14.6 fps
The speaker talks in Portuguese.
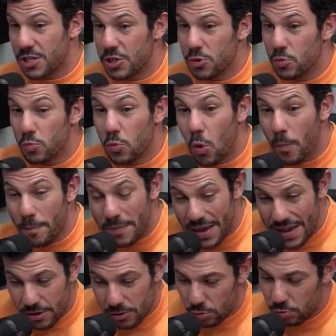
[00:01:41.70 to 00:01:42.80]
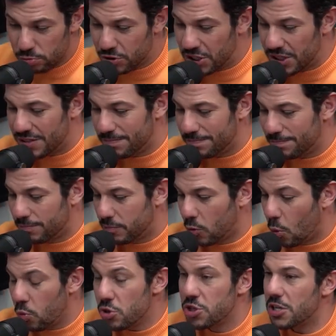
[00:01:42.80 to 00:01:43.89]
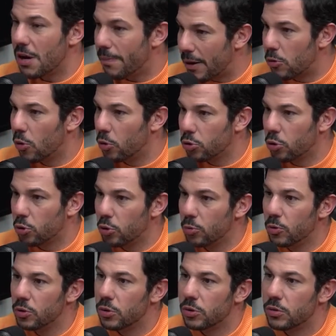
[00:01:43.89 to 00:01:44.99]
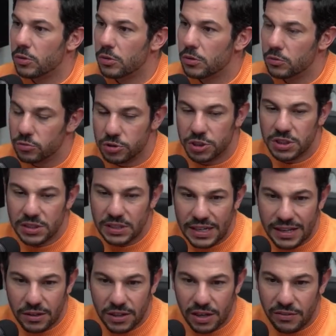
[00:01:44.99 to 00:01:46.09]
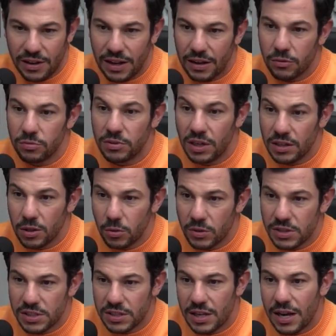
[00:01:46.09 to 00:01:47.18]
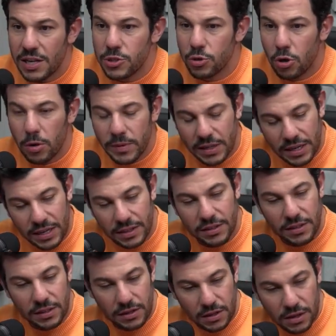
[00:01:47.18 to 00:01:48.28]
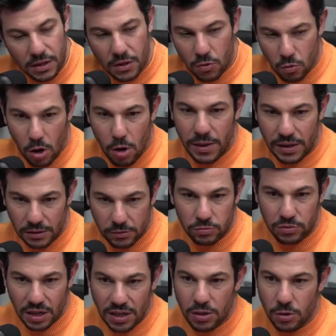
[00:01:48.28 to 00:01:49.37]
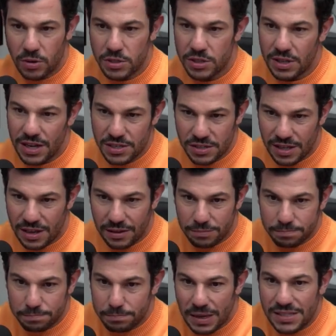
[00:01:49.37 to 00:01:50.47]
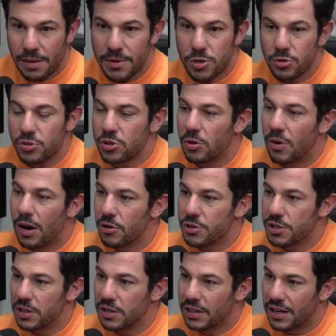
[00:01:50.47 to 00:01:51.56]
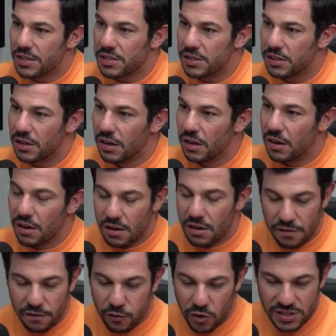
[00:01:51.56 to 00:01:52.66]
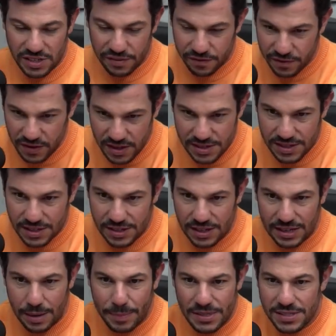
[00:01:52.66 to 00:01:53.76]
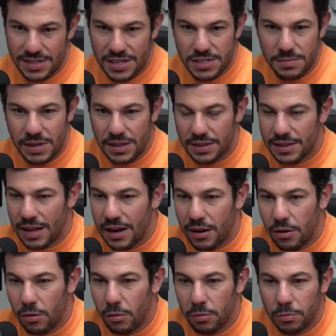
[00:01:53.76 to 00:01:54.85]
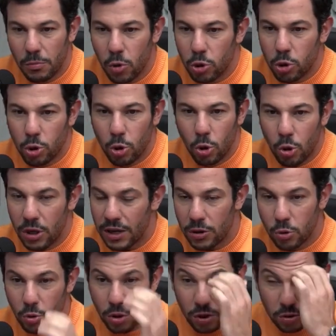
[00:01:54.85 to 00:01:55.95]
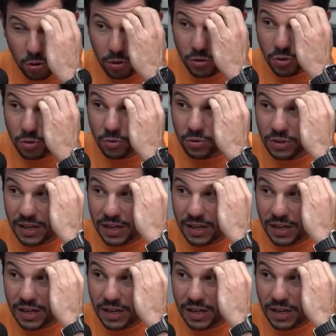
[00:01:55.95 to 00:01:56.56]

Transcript: de um momento de um dia para o outro tudo mudou. Um dia, cara, eu tava lá com 31 anos de idade, homem, cara. O homem com 31 anos de idade tá basicamente no seu auge ali, cara, de força física, capacidade mental, motora, tudo, oh, tudo junto,